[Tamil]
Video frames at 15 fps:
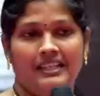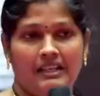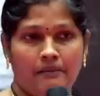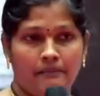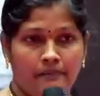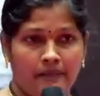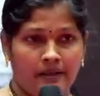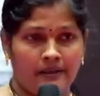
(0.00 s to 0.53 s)

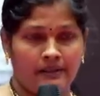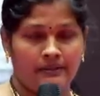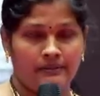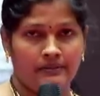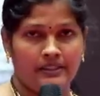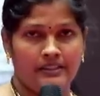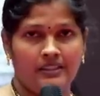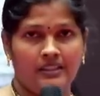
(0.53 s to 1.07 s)
நம்மளுக்கு
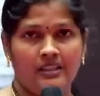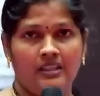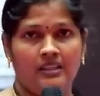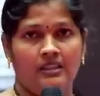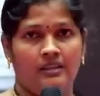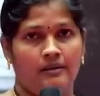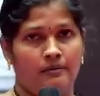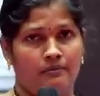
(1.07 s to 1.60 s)
வந்து
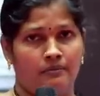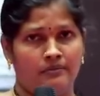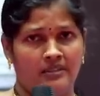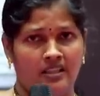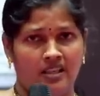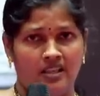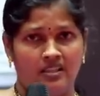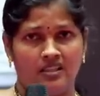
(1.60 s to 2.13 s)

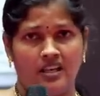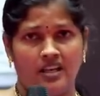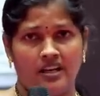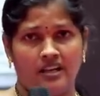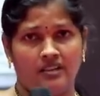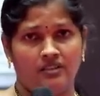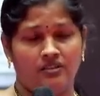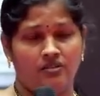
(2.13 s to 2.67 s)

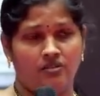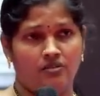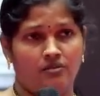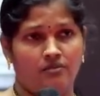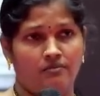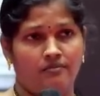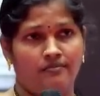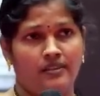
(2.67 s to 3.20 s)

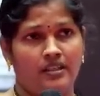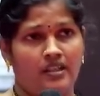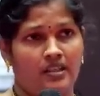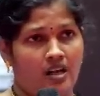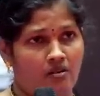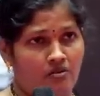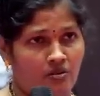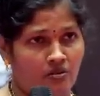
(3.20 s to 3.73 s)
தீட்சையாகட்டும்
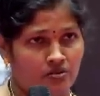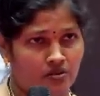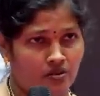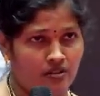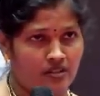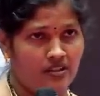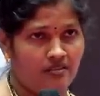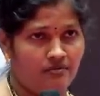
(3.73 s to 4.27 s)
அவங்க
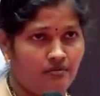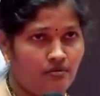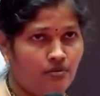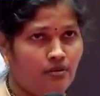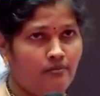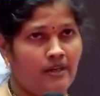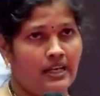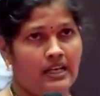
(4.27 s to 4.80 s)
சொன்ன
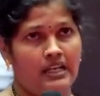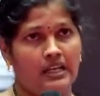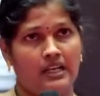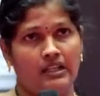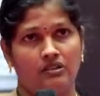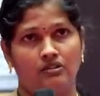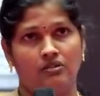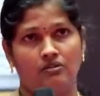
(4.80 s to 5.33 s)

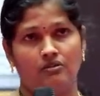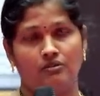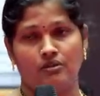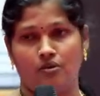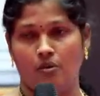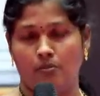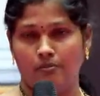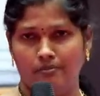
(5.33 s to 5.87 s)
உண்மைகளாகட்டும்
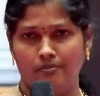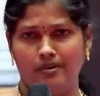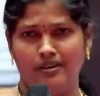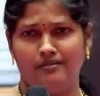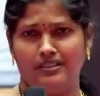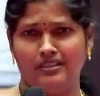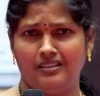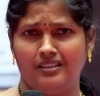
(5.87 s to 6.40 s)
ரொம்ப
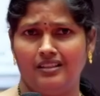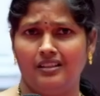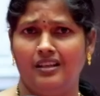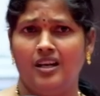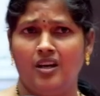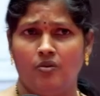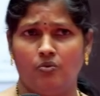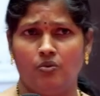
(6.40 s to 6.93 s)
வந்து
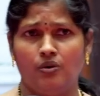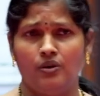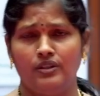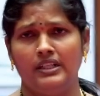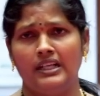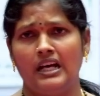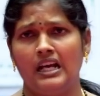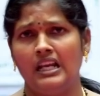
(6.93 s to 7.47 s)

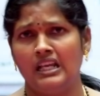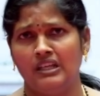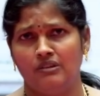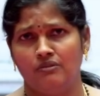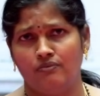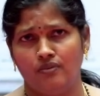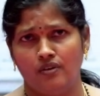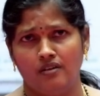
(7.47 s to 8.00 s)
ஒரு நாளில்
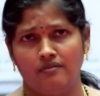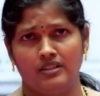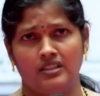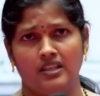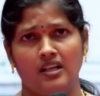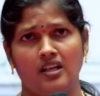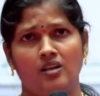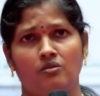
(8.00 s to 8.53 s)
இவ்வளோ
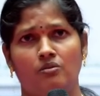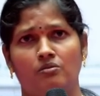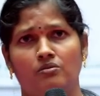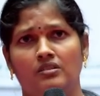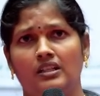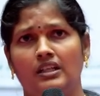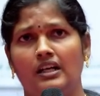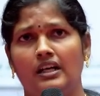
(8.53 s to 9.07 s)
விஷயங்கள்
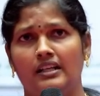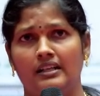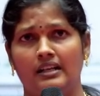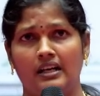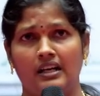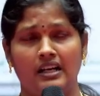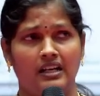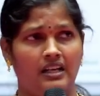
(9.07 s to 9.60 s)

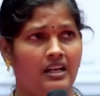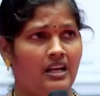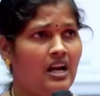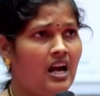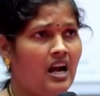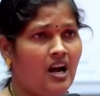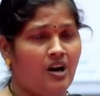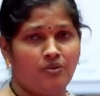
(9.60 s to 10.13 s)
கொடுத்துருக்காருன்னா
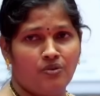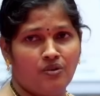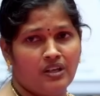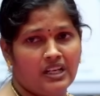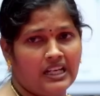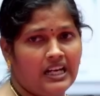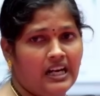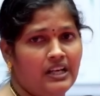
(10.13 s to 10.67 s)
அவரோட
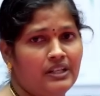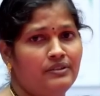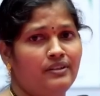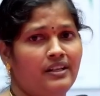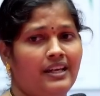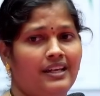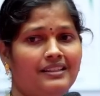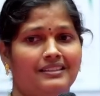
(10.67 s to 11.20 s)

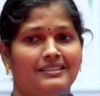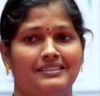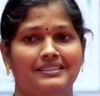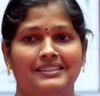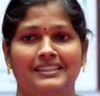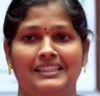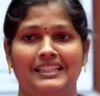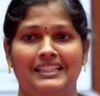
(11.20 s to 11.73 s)
கருணை
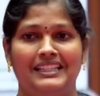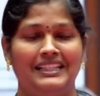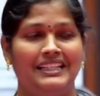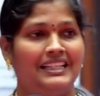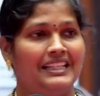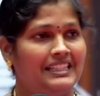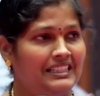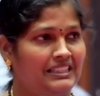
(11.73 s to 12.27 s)

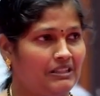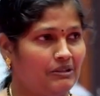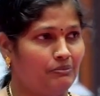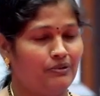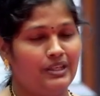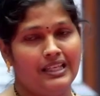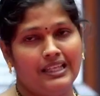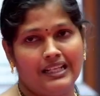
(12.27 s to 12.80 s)
இந்த
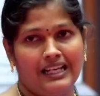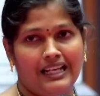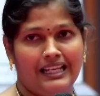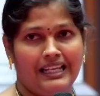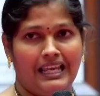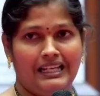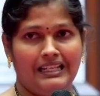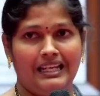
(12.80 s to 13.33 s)
உயிர்கள்
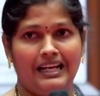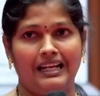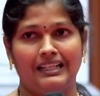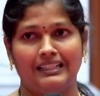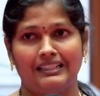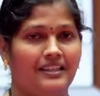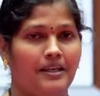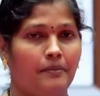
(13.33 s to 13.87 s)
எல்லாம்
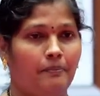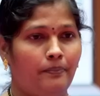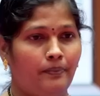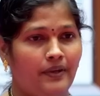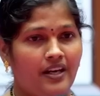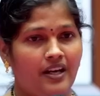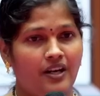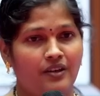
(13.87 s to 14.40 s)

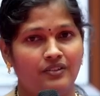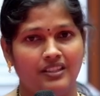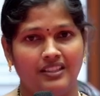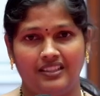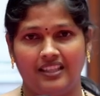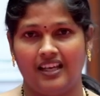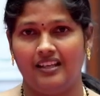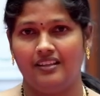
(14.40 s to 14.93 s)
எப்படியாவது
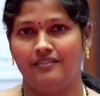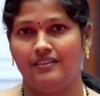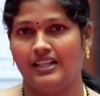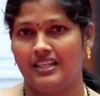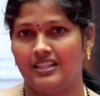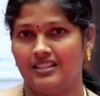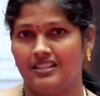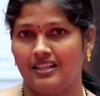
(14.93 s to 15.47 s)

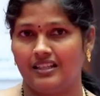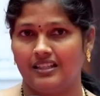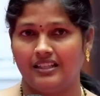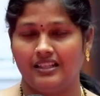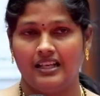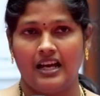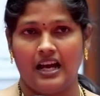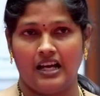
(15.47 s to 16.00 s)
தெளிவடைஞ்சு
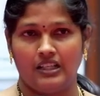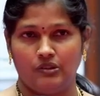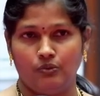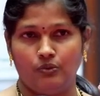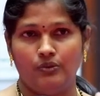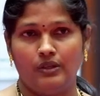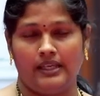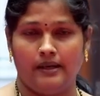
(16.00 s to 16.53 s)
அது
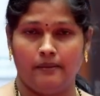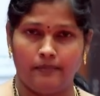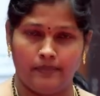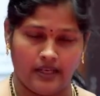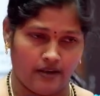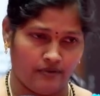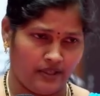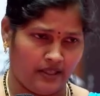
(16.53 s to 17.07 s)
உன் எப்
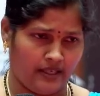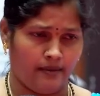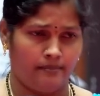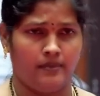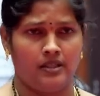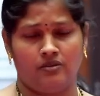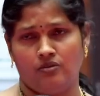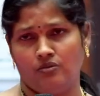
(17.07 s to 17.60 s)
அவை
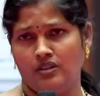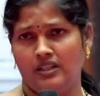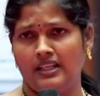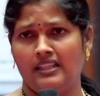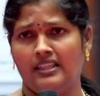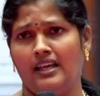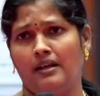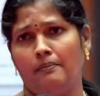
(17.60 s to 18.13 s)
நம்மளை
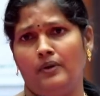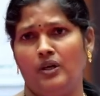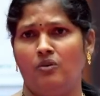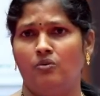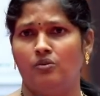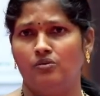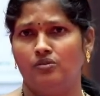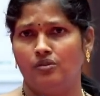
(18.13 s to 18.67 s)
கொடுக்கறதே எப்படியோ
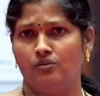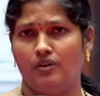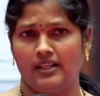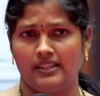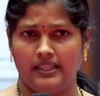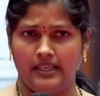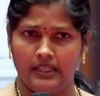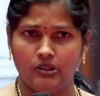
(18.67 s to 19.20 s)
கொடுத்துருவோம்
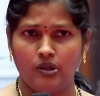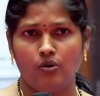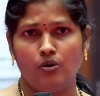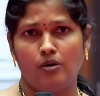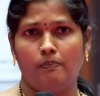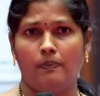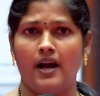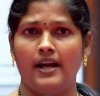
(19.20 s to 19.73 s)
அது ஏதோ
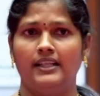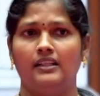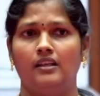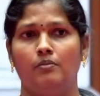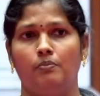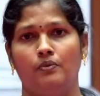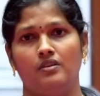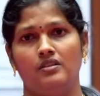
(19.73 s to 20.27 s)
ஒரு
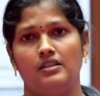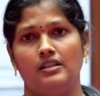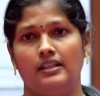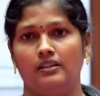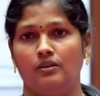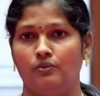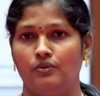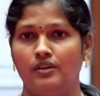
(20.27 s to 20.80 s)
பாயிண்டில் பிடிச்சி
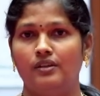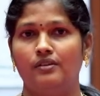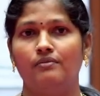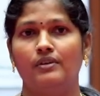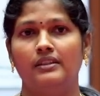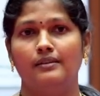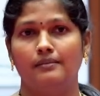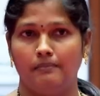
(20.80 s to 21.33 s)
அந்த உயிர்
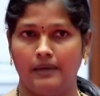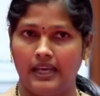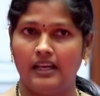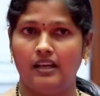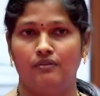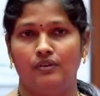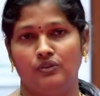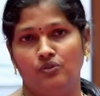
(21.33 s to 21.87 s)
வந்து
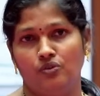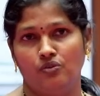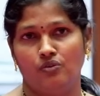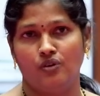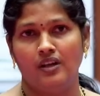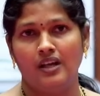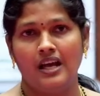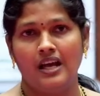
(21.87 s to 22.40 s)
மேலே வந்துடும்